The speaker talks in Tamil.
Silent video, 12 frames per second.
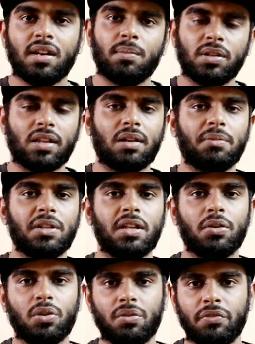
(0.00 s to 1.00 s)
நம்ம
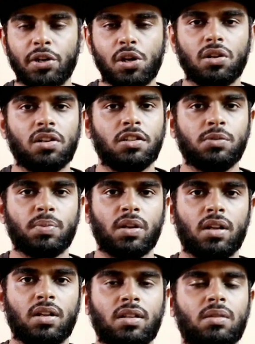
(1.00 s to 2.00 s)
தளபதியே ஒரு வீடியோ ரிலீஸ்
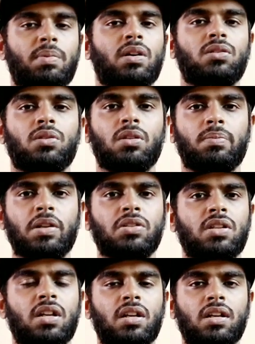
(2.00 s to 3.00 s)
பண்ணார் இந்த படத்தோட
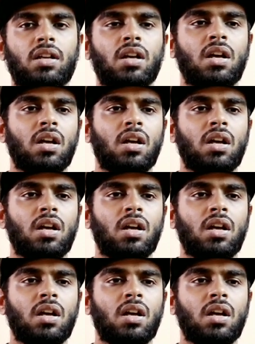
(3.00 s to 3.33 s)
பிரச்சனைக்கு